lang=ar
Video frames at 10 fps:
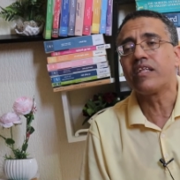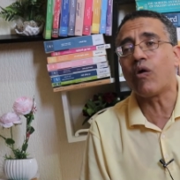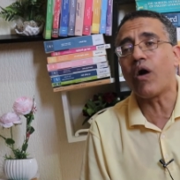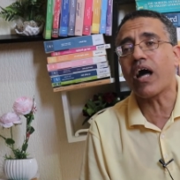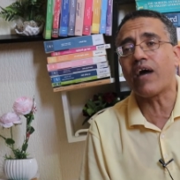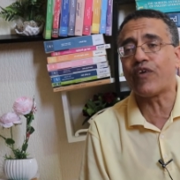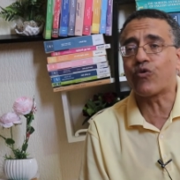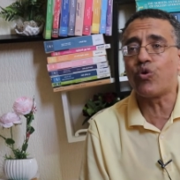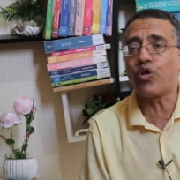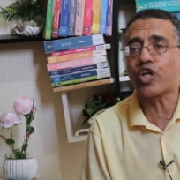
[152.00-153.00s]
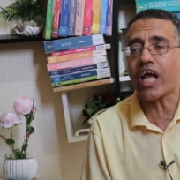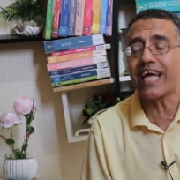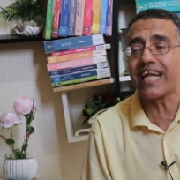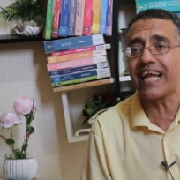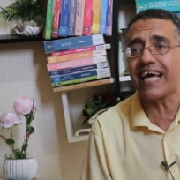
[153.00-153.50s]
توقف كل
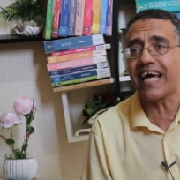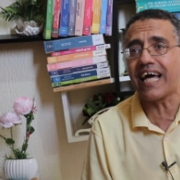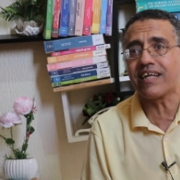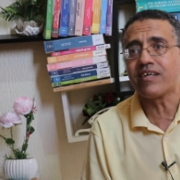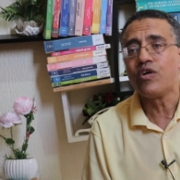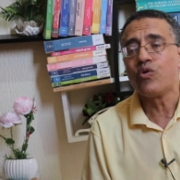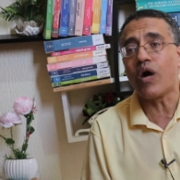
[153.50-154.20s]
شيء الآن